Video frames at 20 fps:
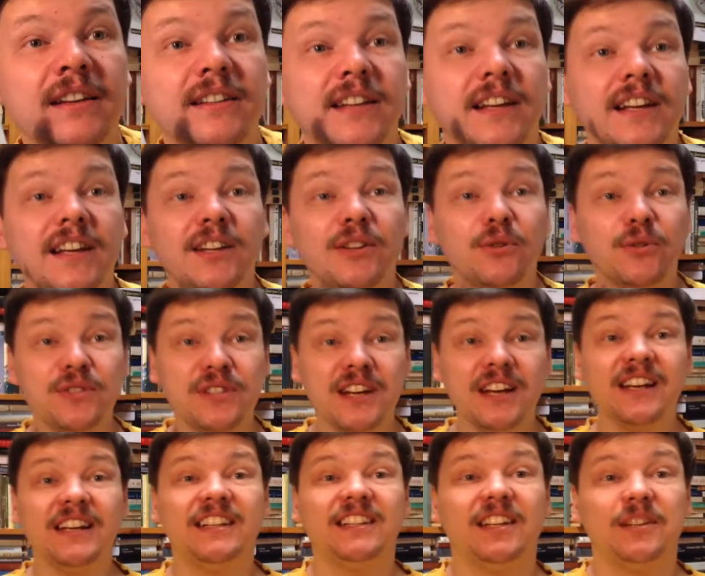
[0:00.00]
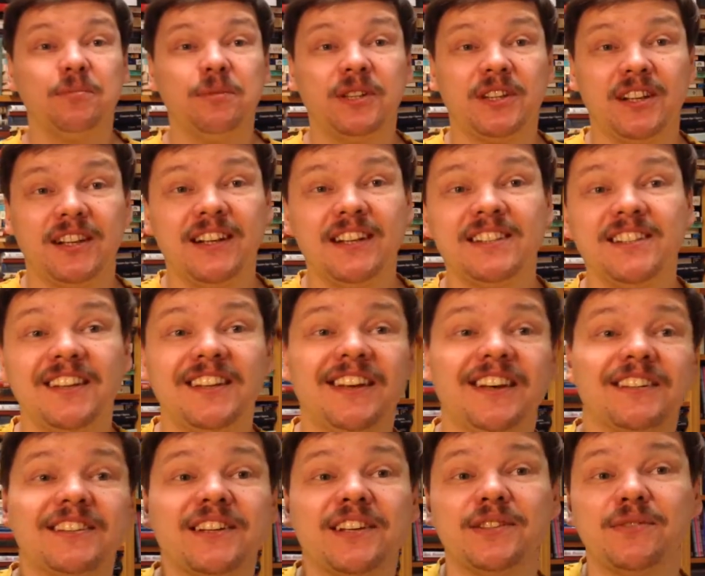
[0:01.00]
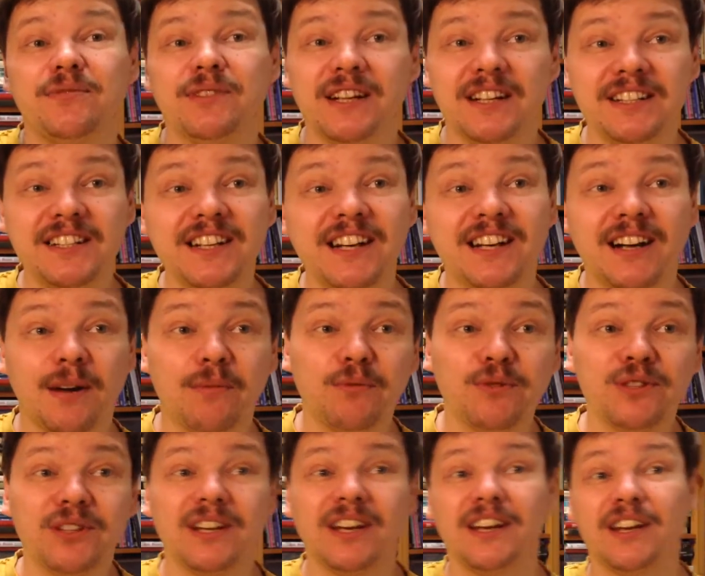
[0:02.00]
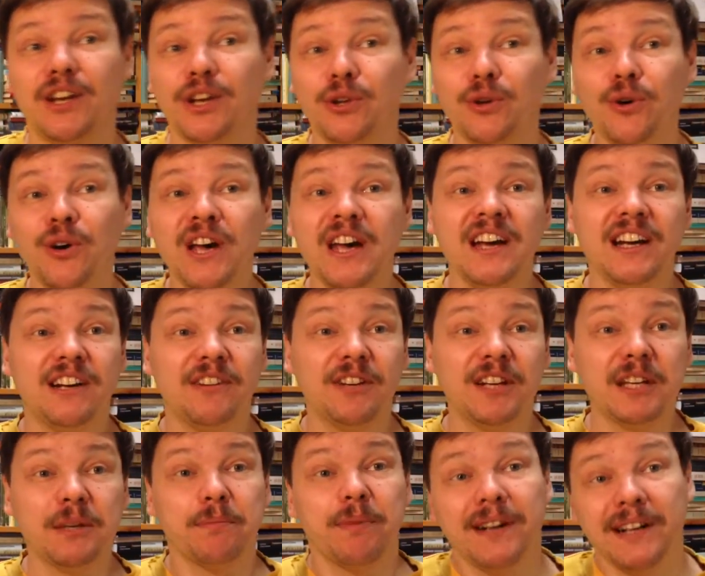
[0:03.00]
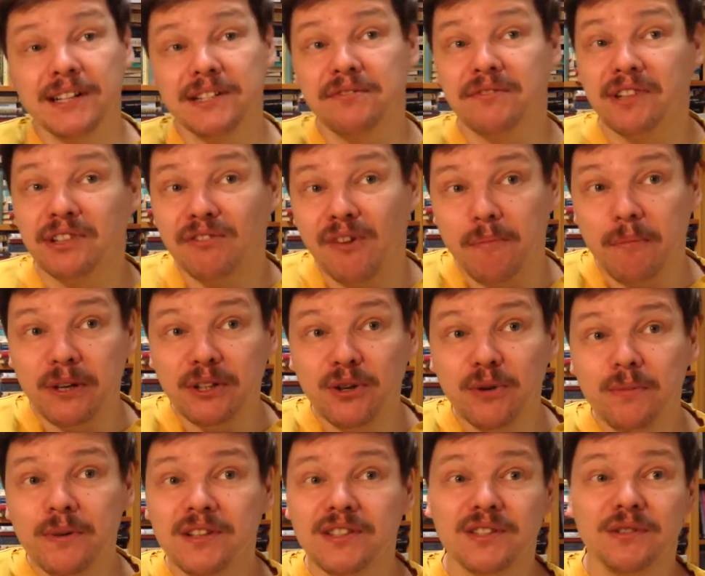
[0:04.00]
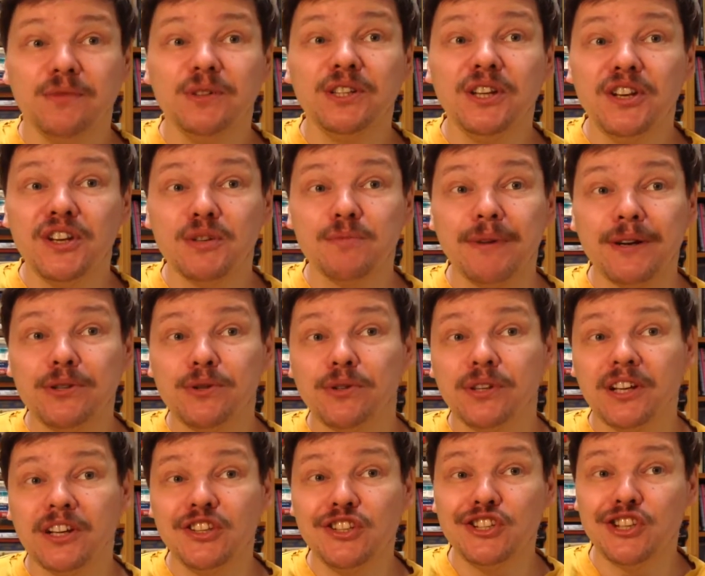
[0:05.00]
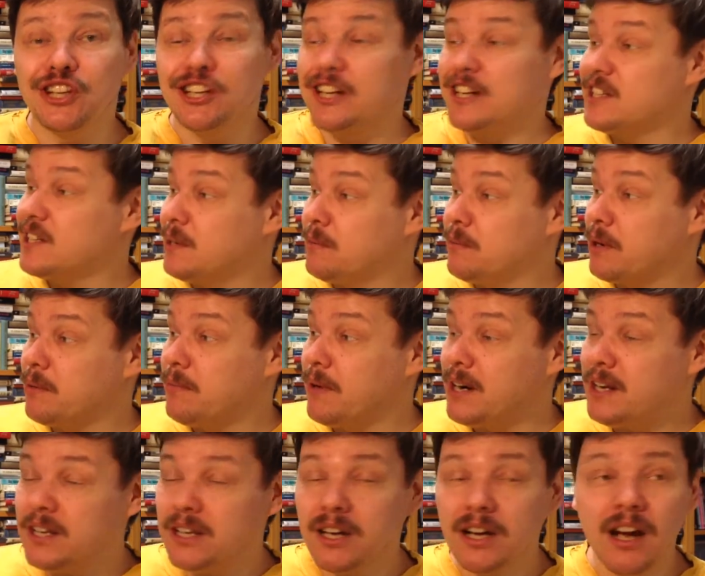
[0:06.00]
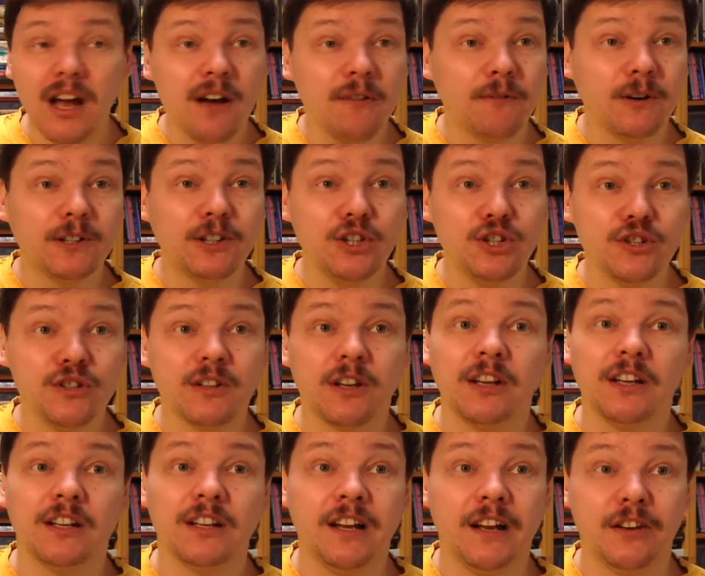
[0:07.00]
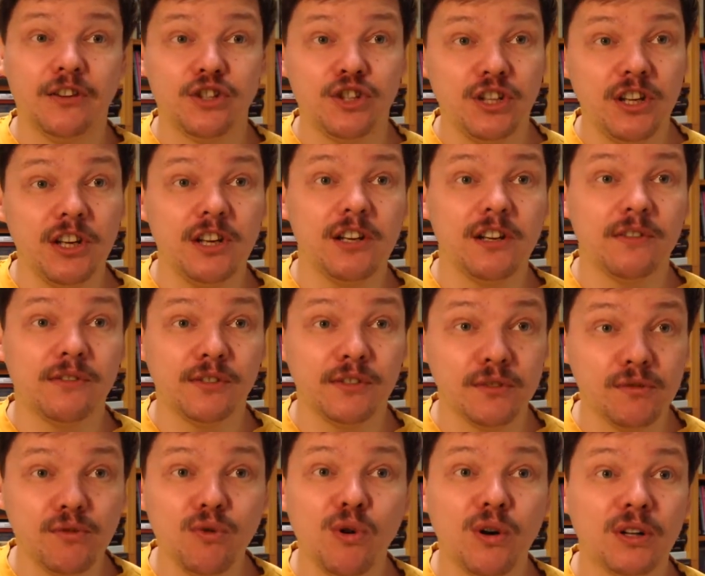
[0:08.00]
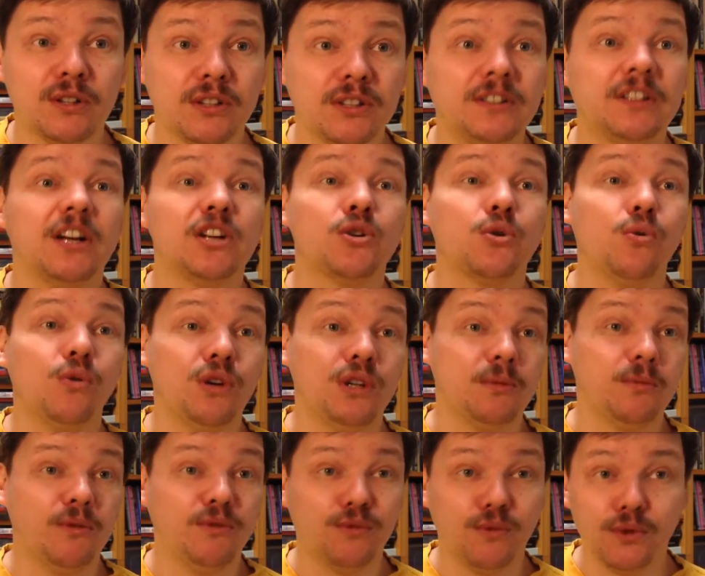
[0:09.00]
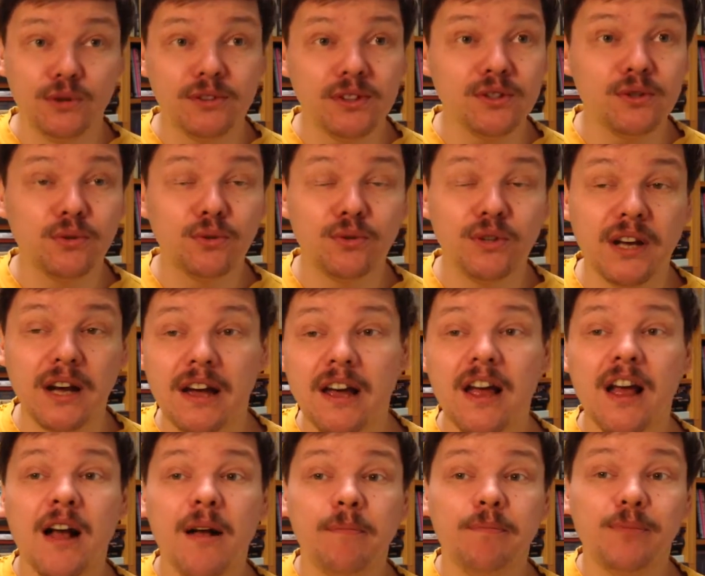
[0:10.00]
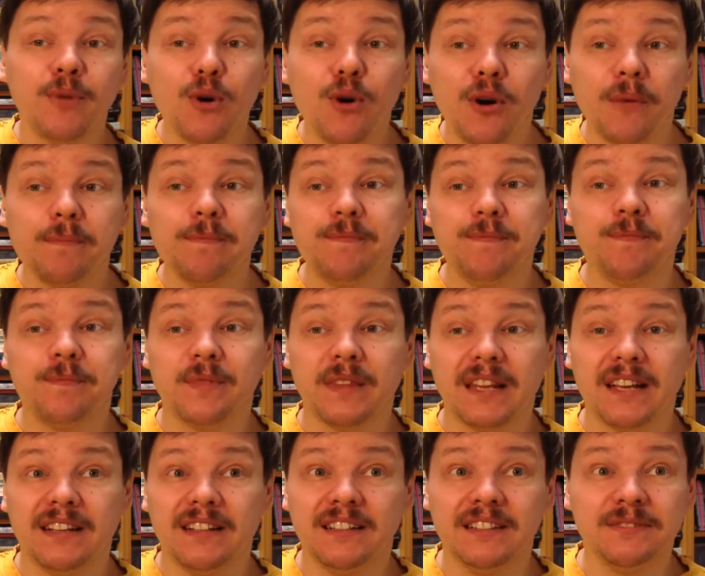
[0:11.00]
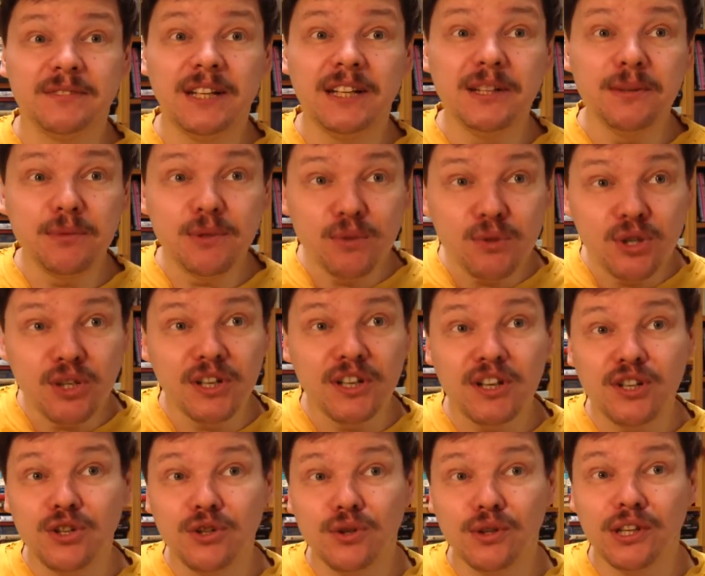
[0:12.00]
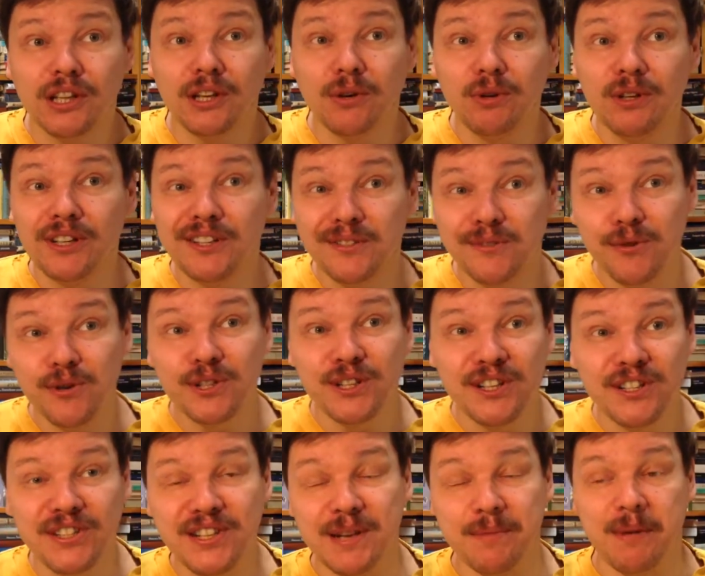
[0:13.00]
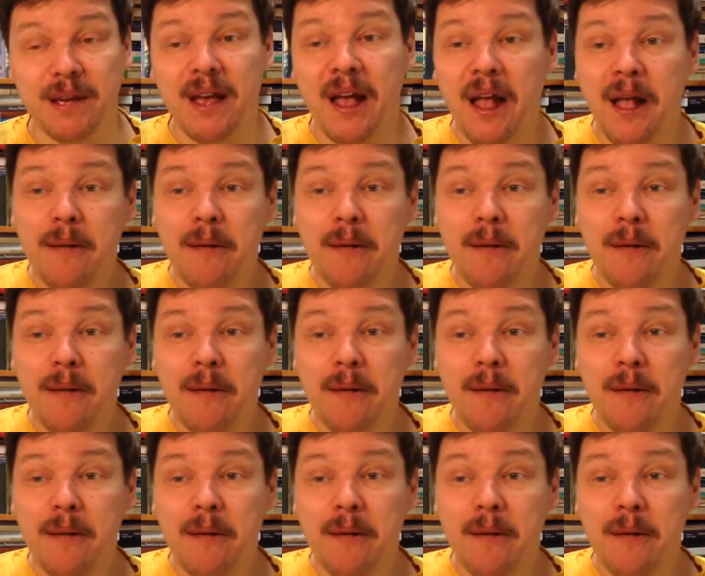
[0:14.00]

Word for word: Дорогие друзья, это Дмитрий Гасин. Я рассказываю о книгах, о музыке, о кино, говорит и показывает Лападом. Сегодня речь пойдет о книжке для самых маленьких, фактически для чтения вслух дошкольному возрасту, да. Но э, в данном случае речь идет о довольно сложной теме.